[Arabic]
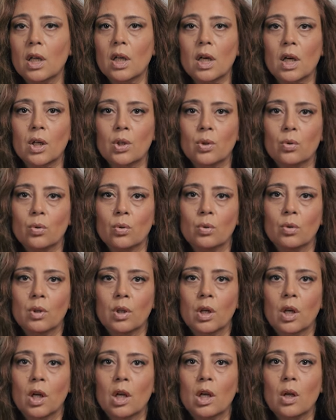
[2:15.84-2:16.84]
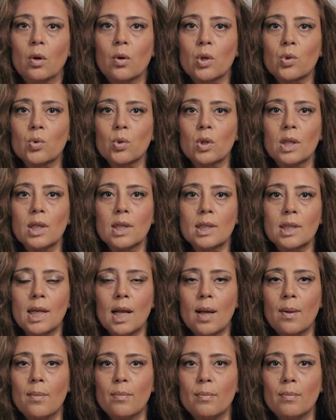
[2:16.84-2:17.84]
إيه رأيكم؟ لو رسول
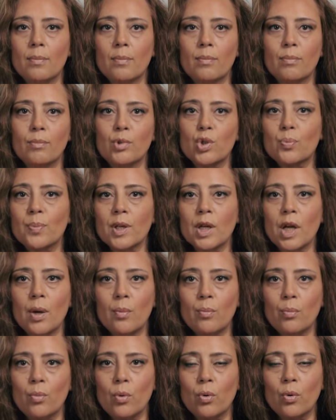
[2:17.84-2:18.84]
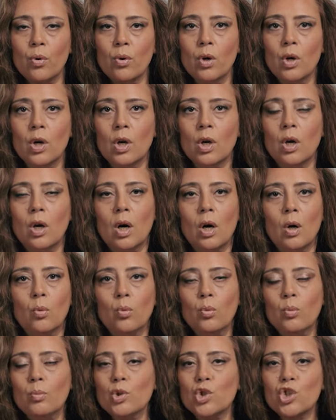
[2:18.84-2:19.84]
الإسلام مش بيهمه
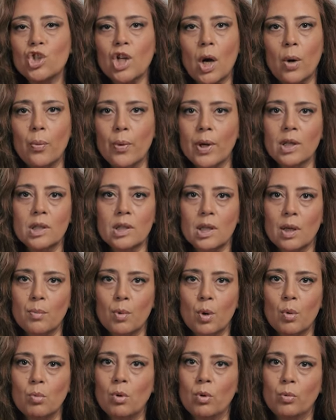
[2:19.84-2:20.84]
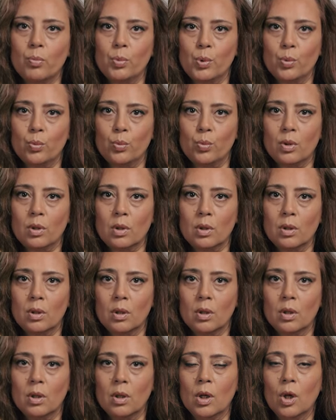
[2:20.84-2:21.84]
ومش شهواني زي ما هو بيقول
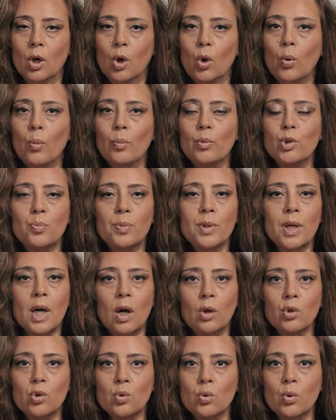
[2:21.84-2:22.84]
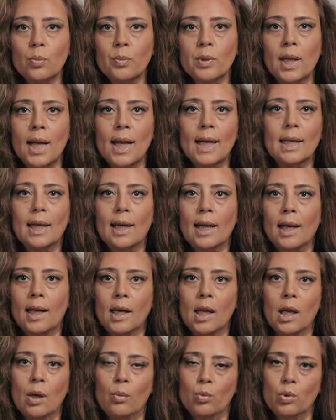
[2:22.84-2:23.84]
ومش بياخذه من أجل
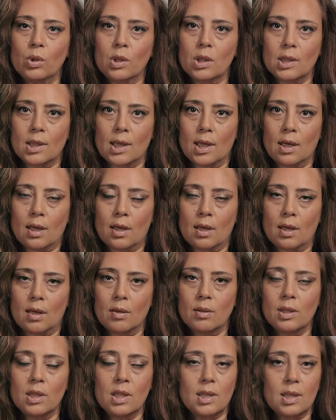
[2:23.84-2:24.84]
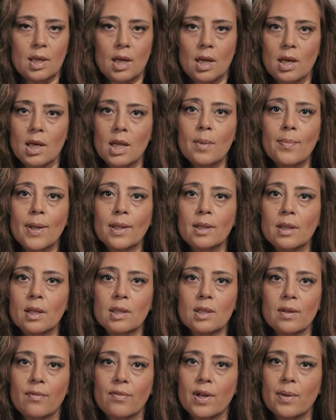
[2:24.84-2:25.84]
الغنائم والنساء النساء ليه
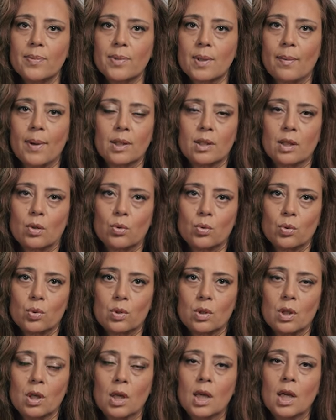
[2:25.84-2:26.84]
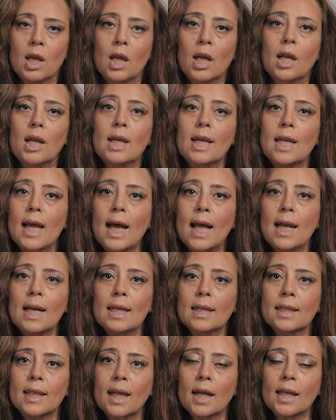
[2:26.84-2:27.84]
بدل صفية بسبعة أرقص؟ ليه قال
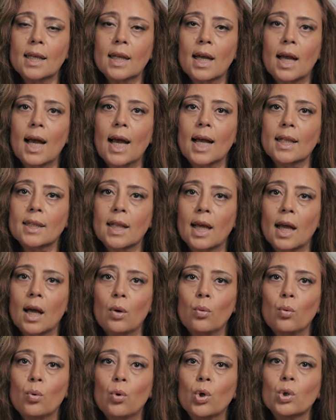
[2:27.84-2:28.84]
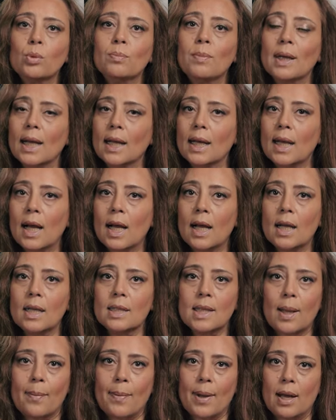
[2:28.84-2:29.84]
لدحية هاتها وخد مكانها
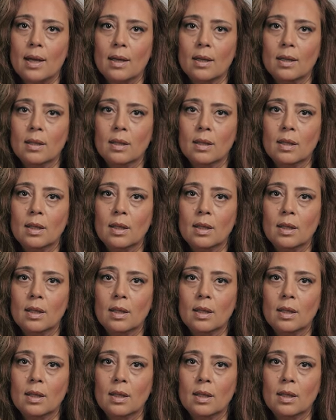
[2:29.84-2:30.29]
سبعة